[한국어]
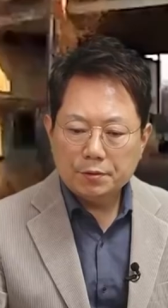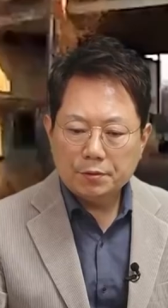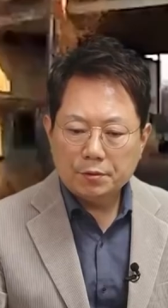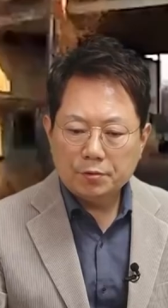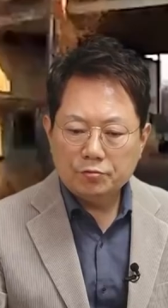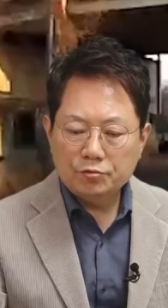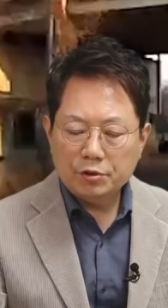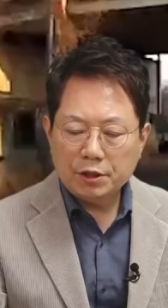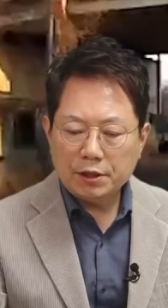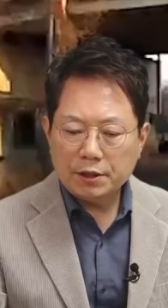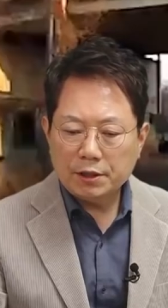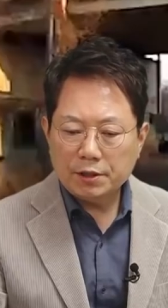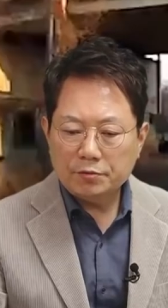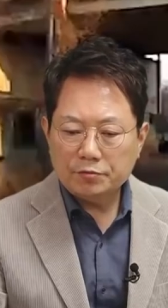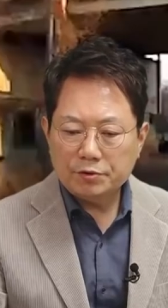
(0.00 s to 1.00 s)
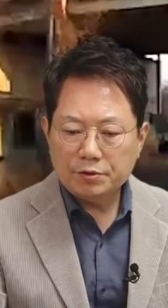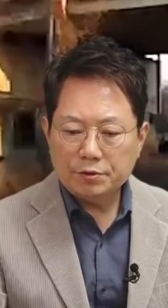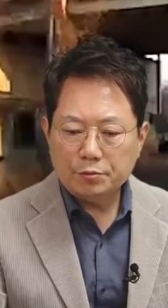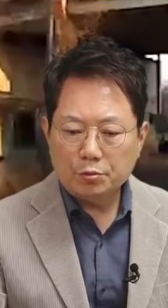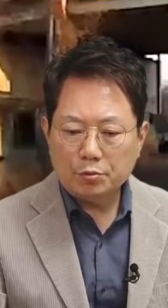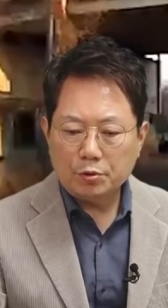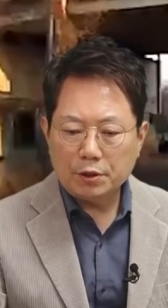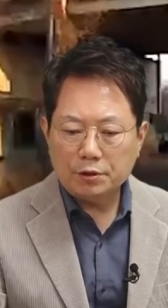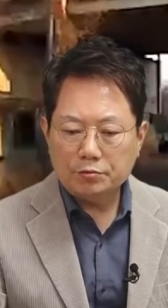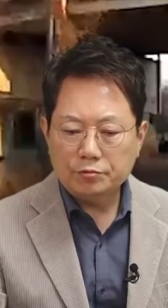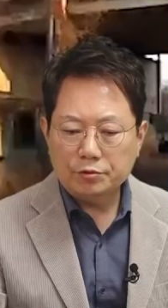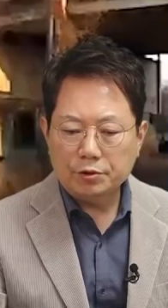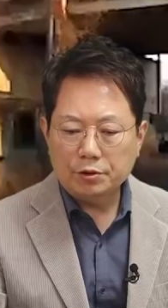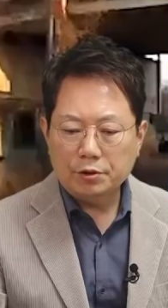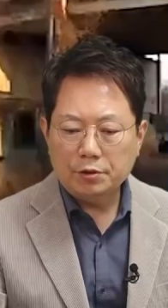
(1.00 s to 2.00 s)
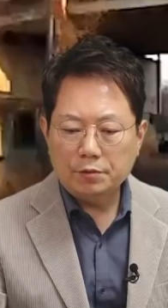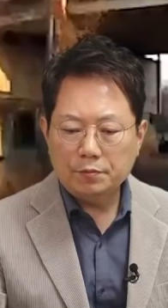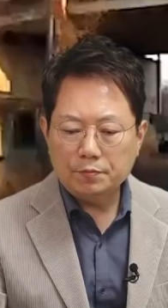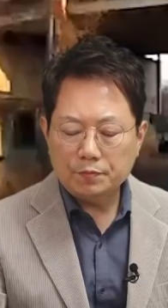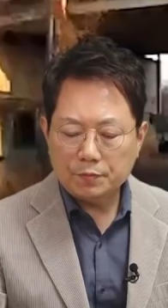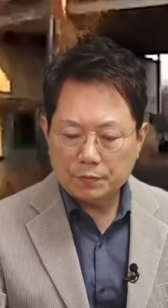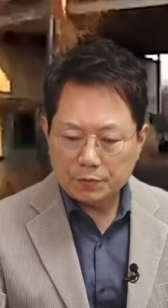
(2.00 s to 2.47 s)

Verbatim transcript: 요 위에 도로가 있고요.